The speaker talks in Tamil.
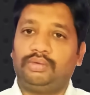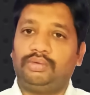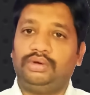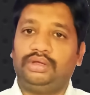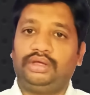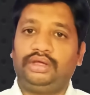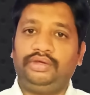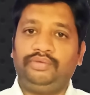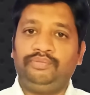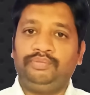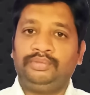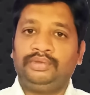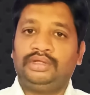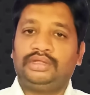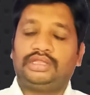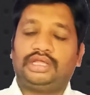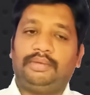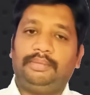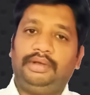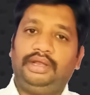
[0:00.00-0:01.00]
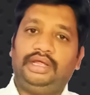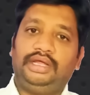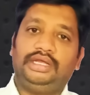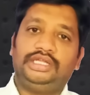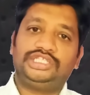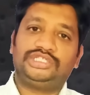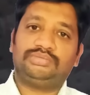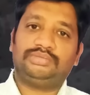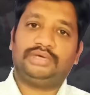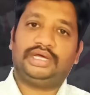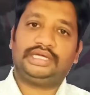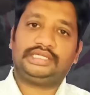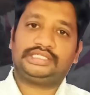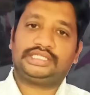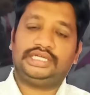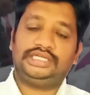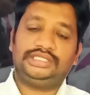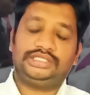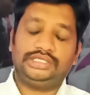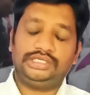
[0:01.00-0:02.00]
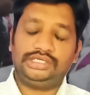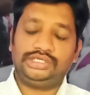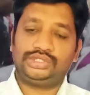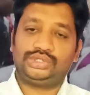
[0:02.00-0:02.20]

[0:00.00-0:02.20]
அவங்களுக்கு தமிழ் இங்கிலீஷ் மேக்ஸ் சயின்ஸு